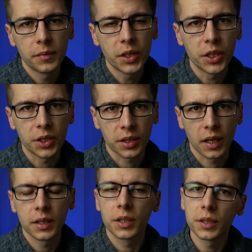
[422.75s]

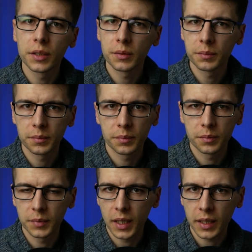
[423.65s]
niższa niż
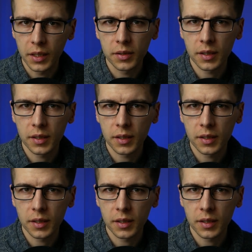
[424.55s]
takiego